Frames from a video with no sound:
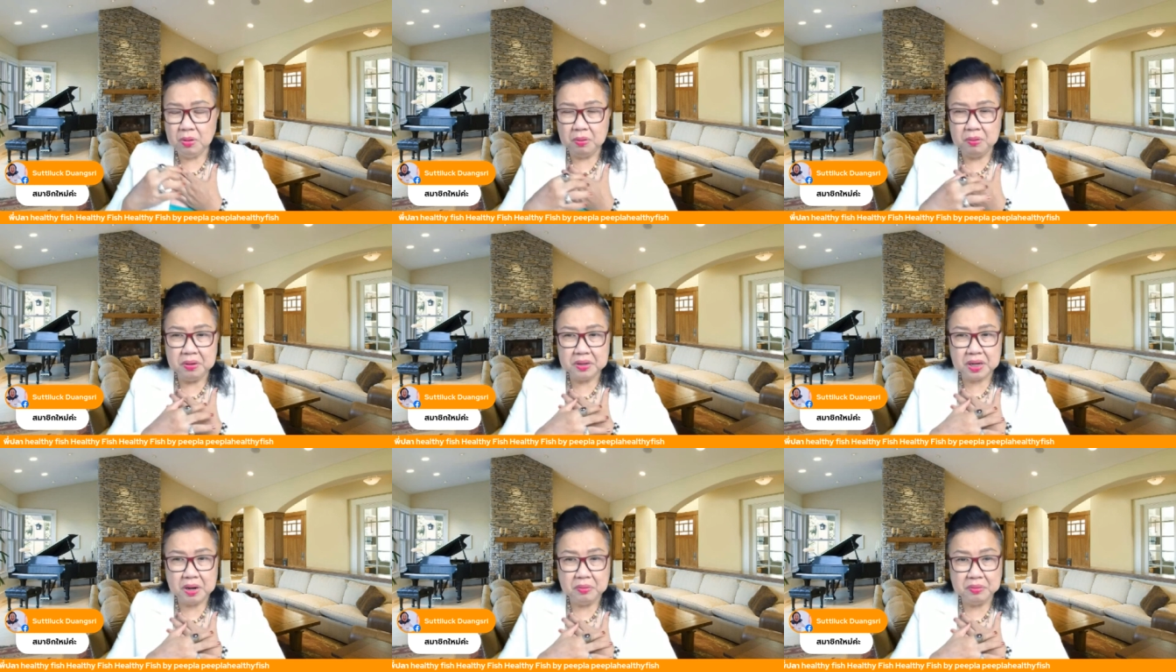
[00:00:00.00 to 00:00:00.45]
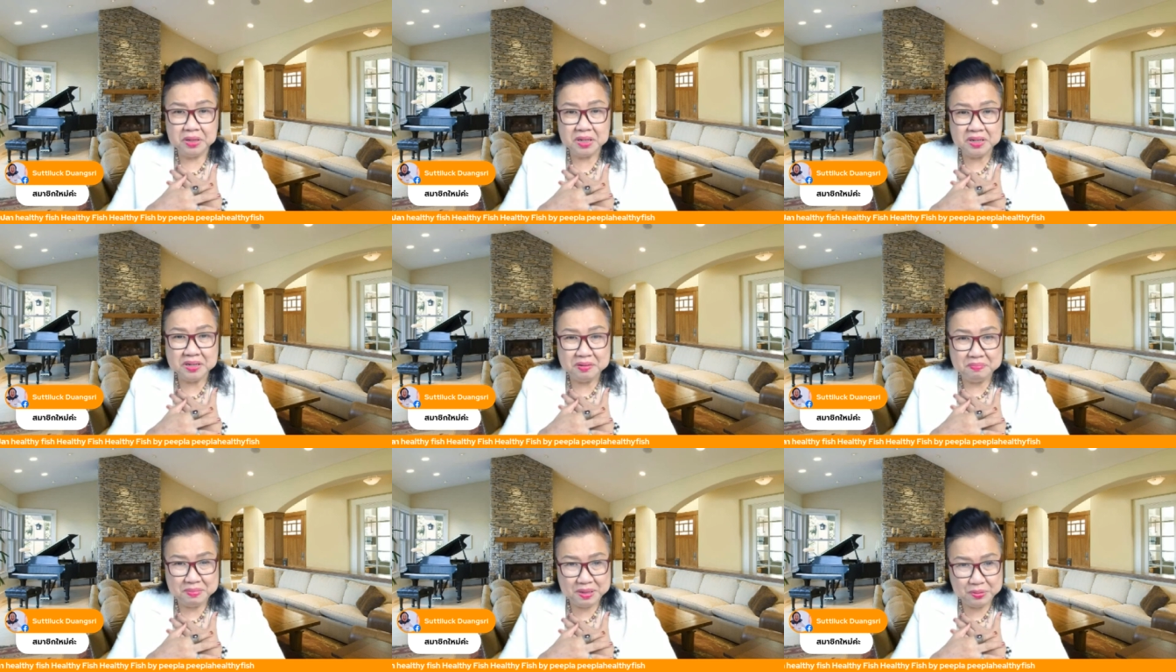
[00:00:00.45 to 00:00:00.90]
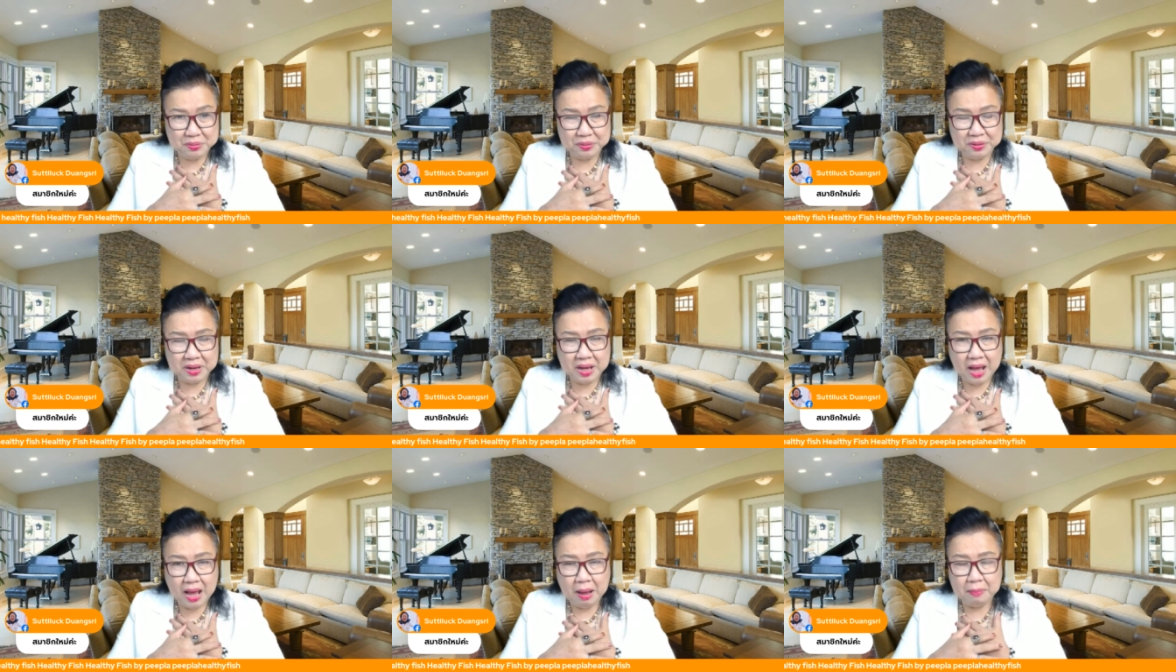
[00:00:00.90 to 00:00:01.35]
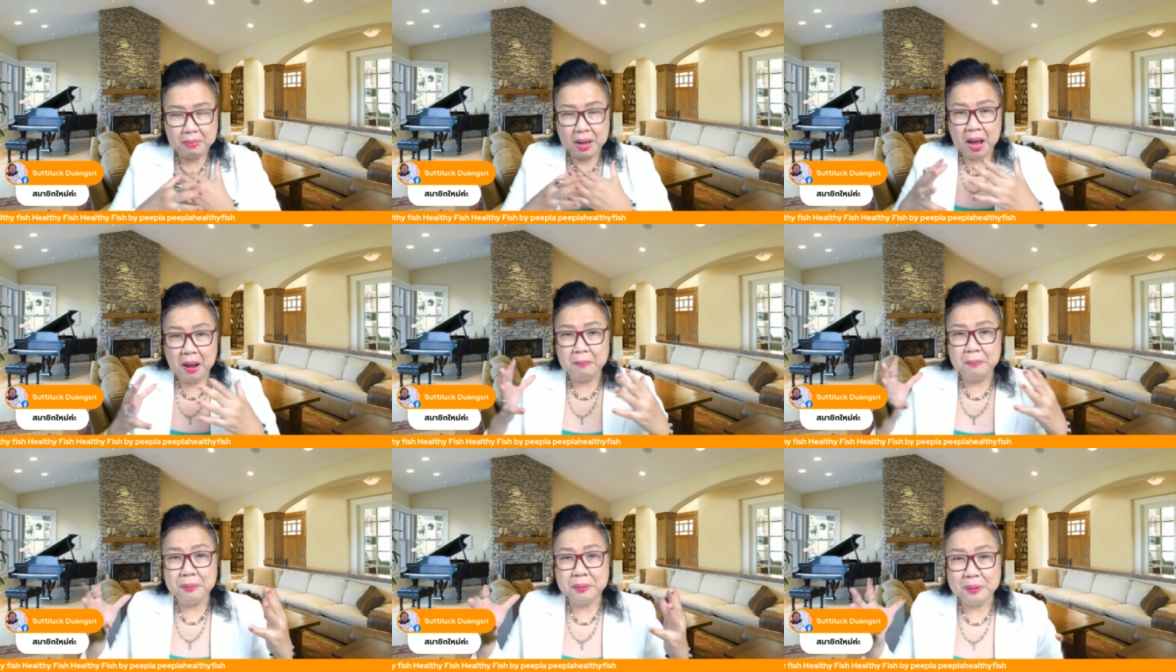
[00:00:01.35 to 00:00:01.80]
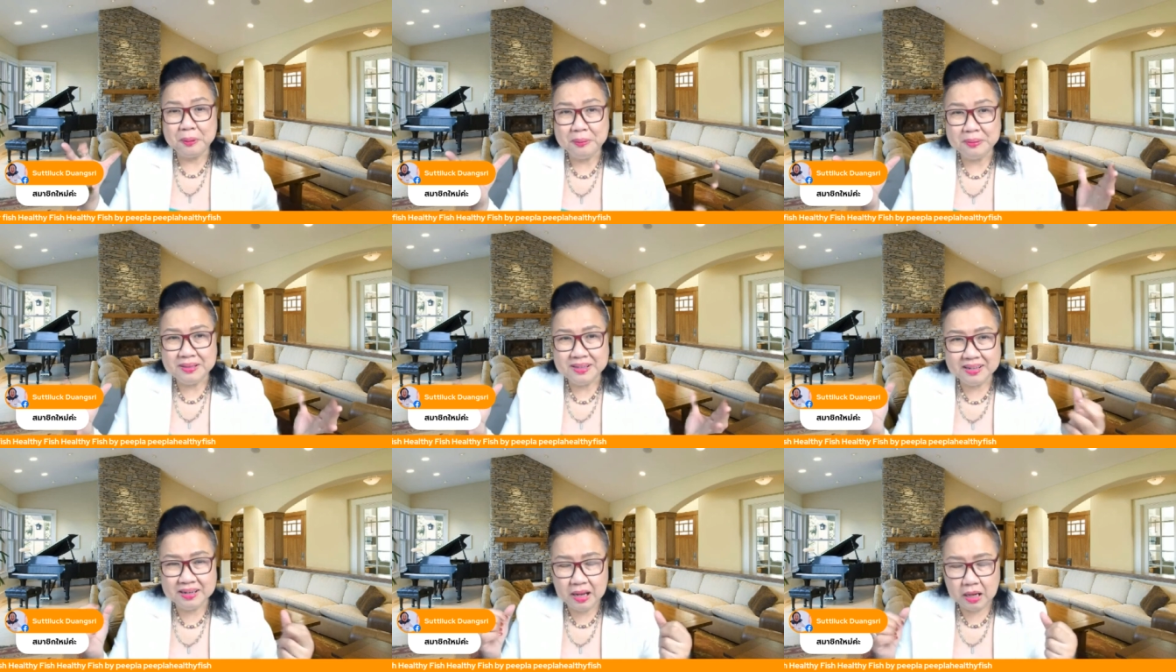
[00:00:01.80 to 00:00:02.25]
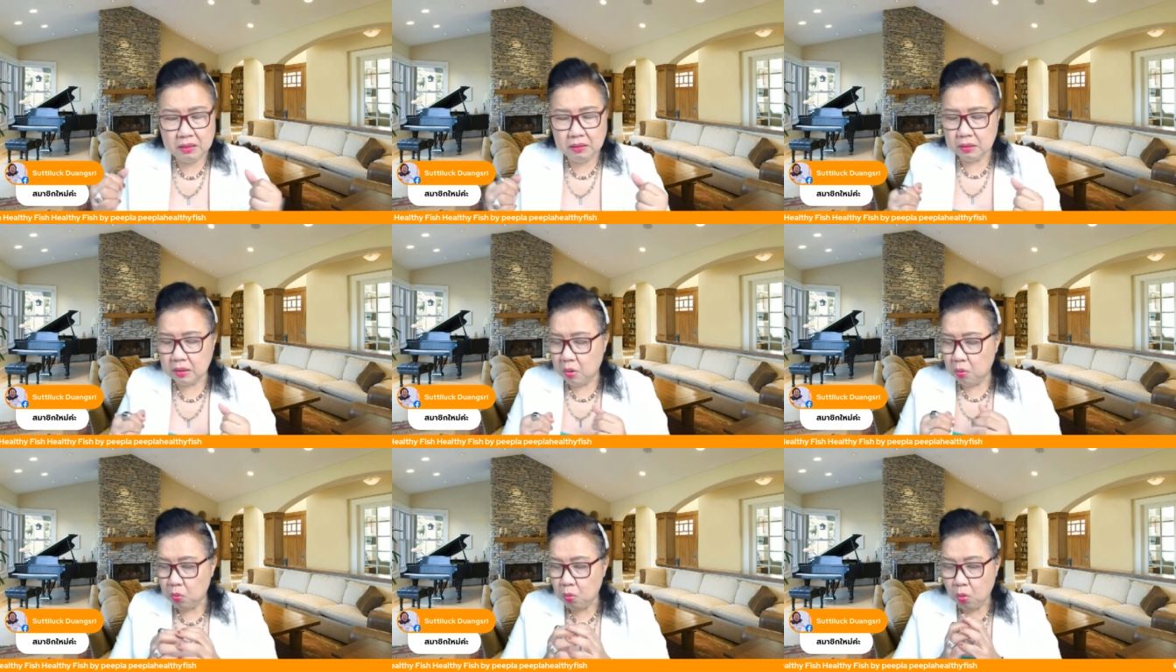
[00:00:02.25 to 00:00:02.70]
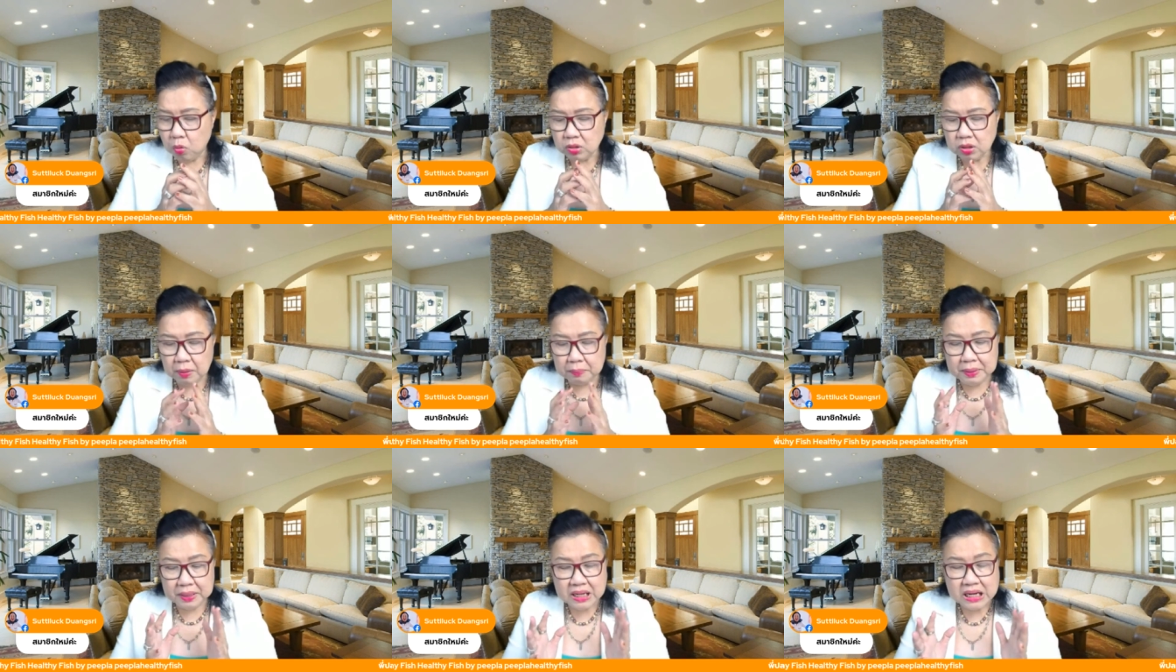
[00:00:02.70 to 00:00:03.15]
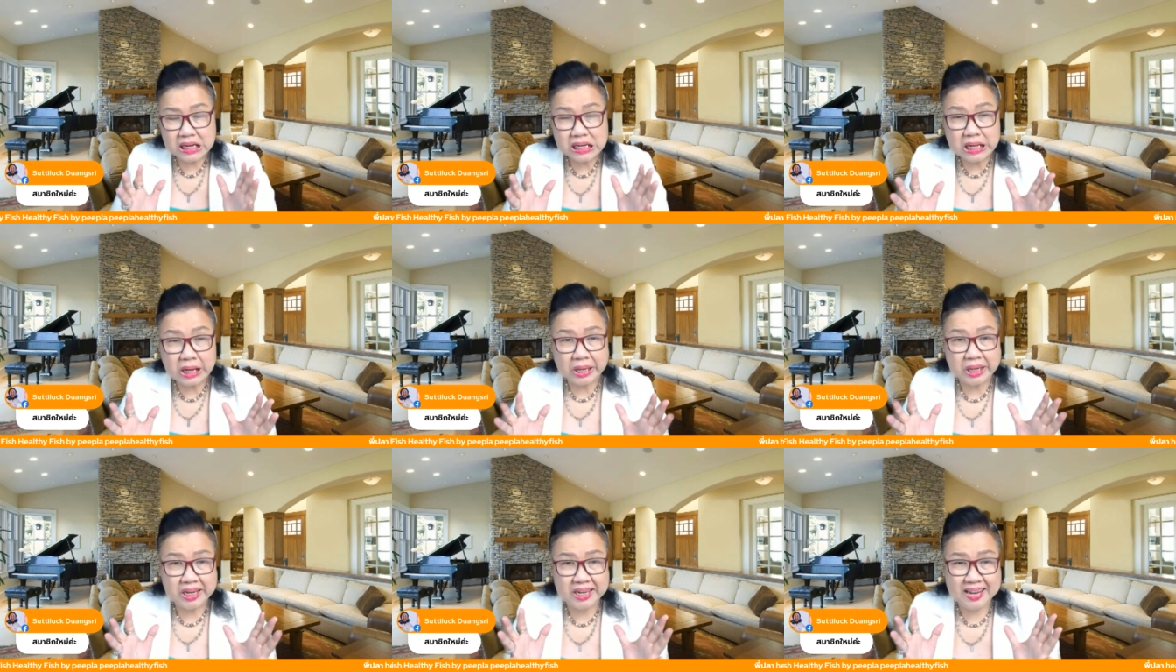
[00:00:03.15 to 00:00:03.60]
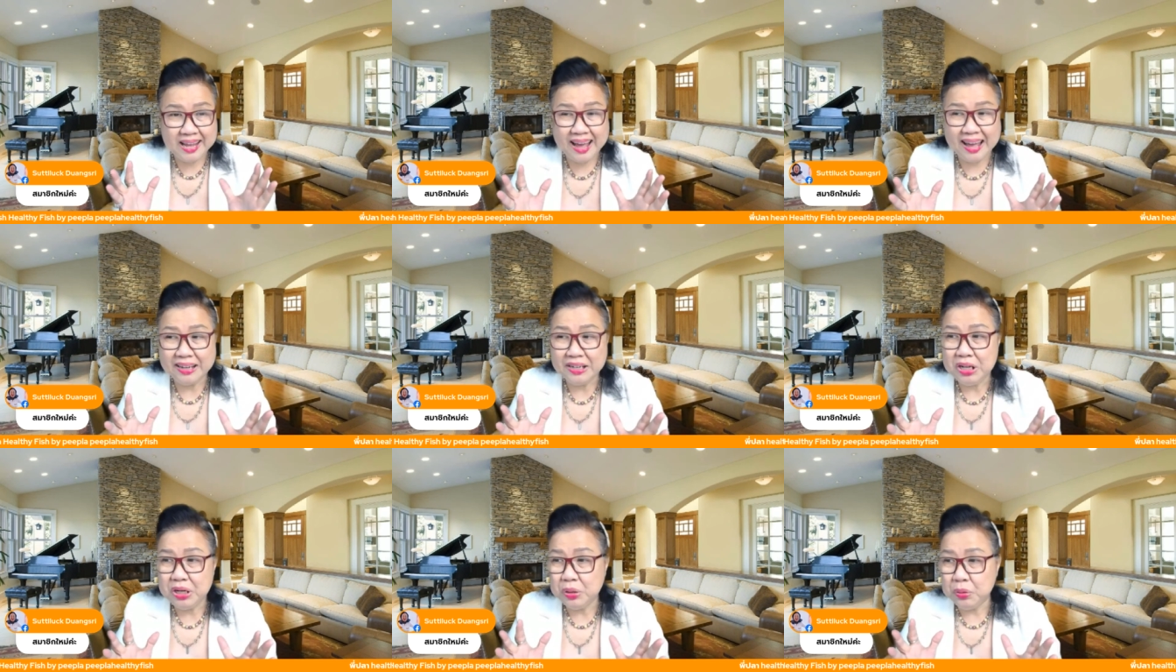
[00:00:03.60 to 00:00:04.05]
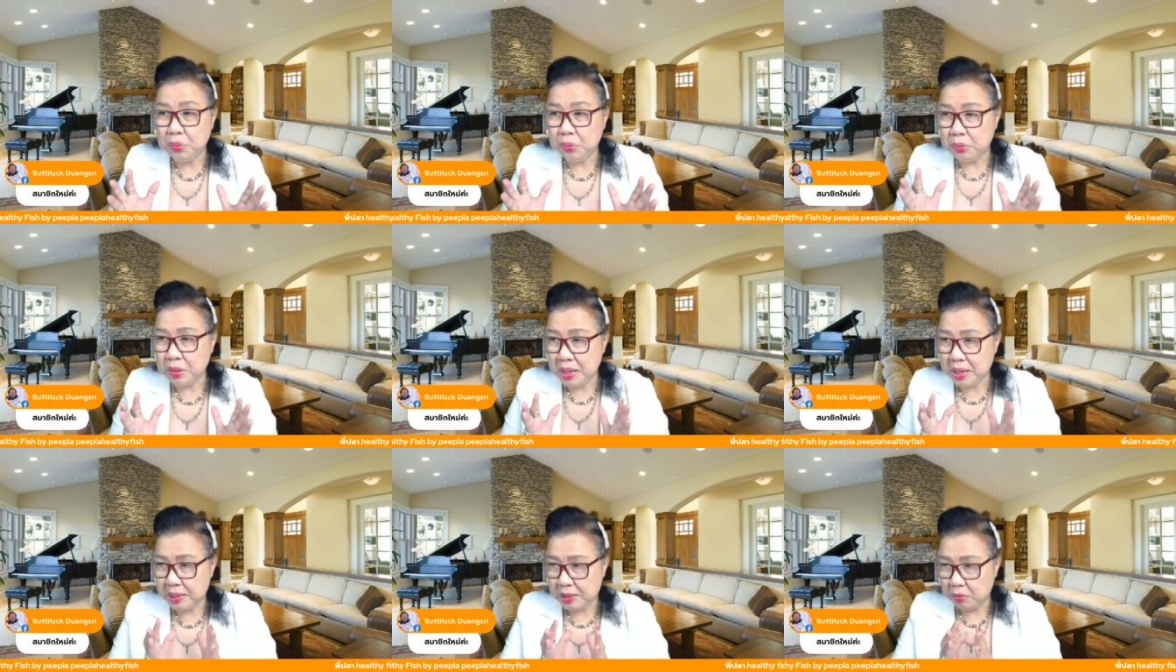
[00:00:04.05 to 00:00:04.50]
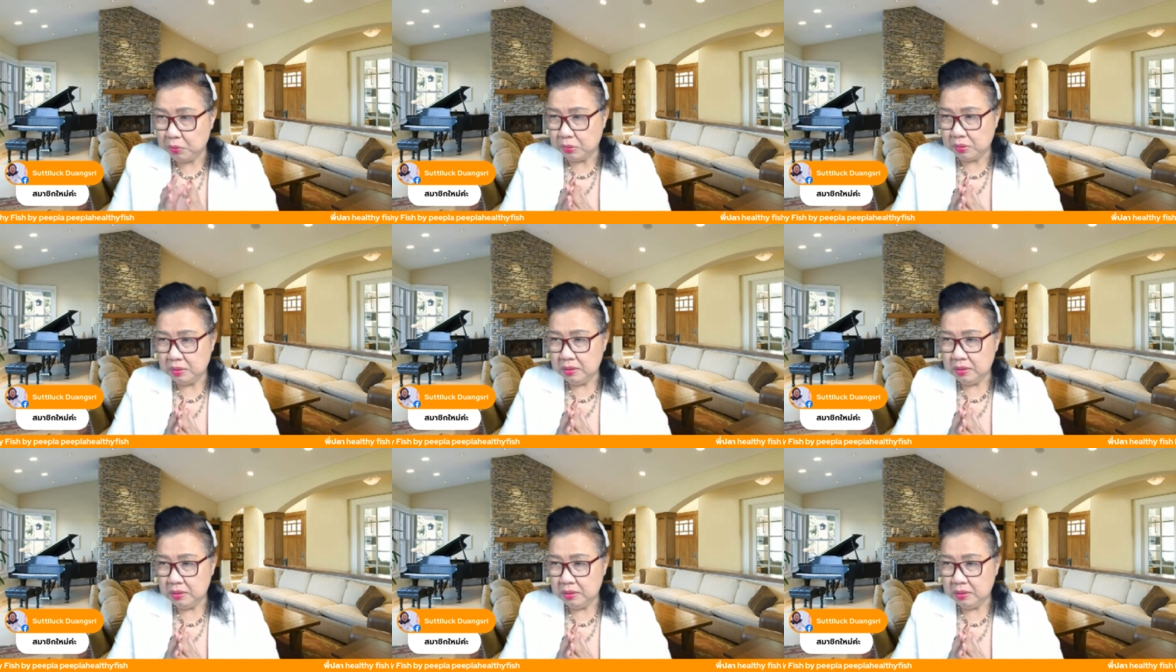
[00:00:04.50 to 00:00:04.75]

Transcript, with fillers: ของเรานี่คือมีคุณค่ามากเพราะฉะนั้นเราคงจะไม่ได้เลือกสินค้าที่ถูกที่สุด